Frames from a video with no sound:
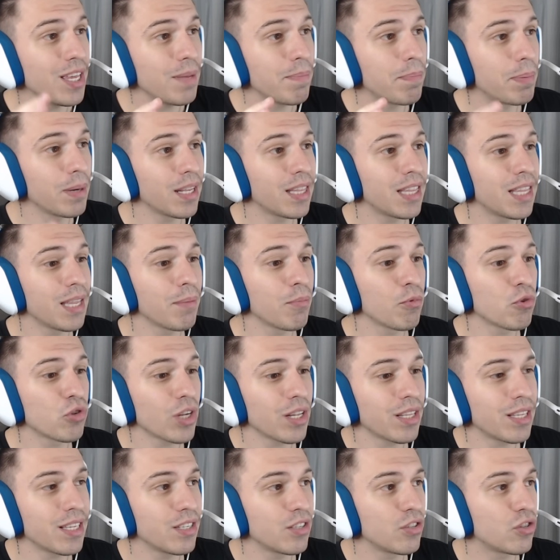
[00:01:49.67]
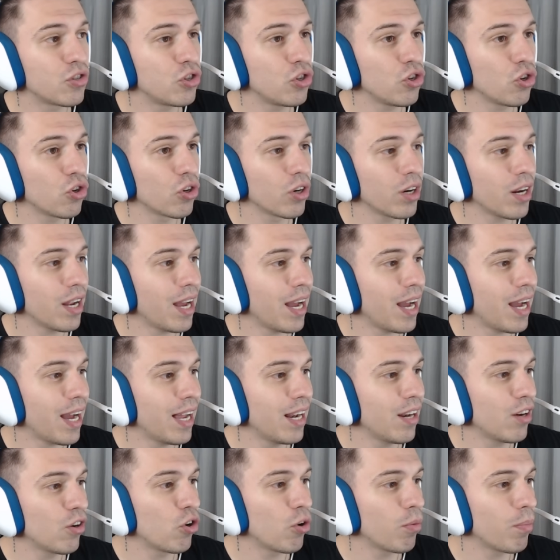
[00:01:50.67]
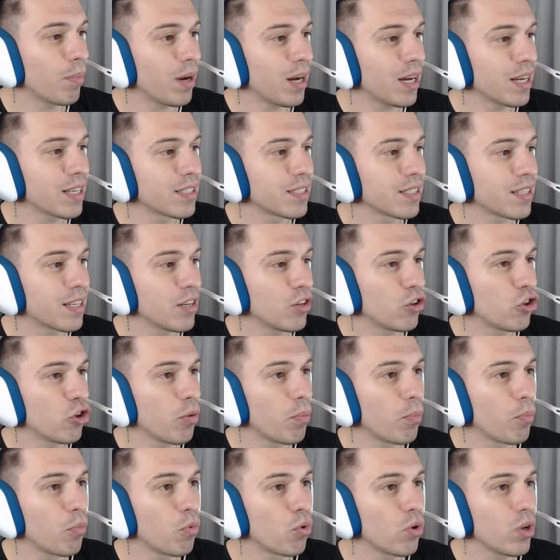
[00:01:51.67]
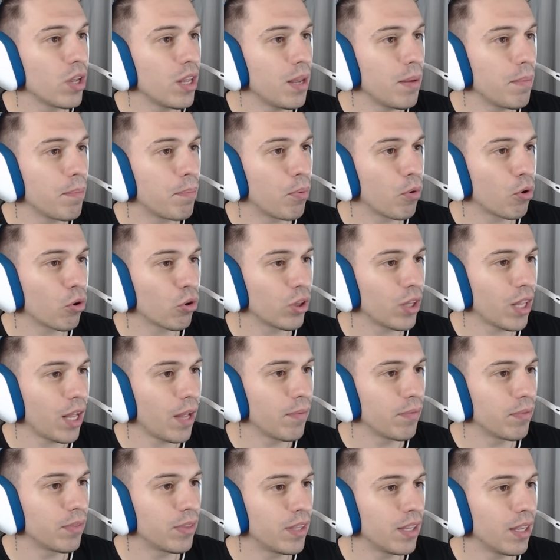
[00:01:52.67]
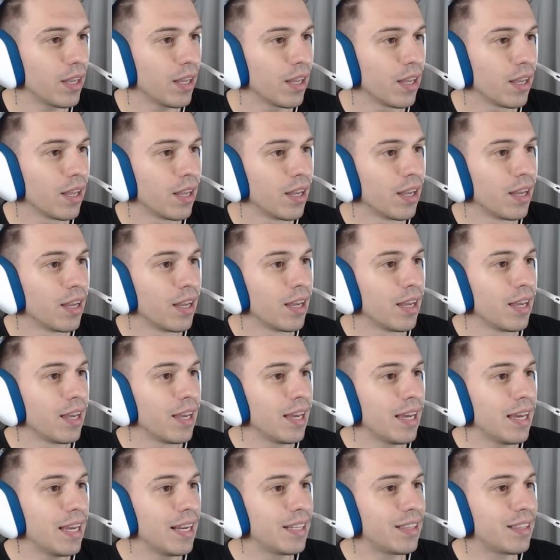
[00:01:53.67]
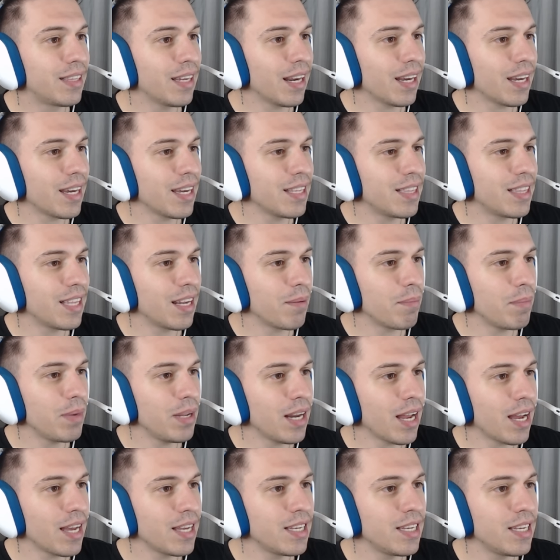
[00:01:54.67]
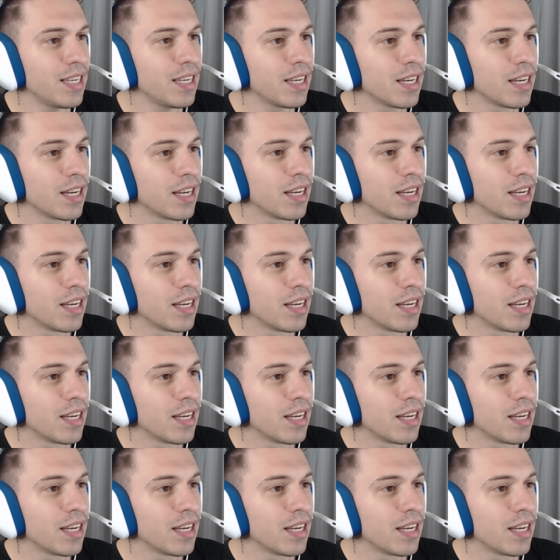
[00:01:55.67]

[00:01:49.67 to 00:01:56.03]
Y prestemos atención a algo más, que esto es muy importante. El traje termina ahí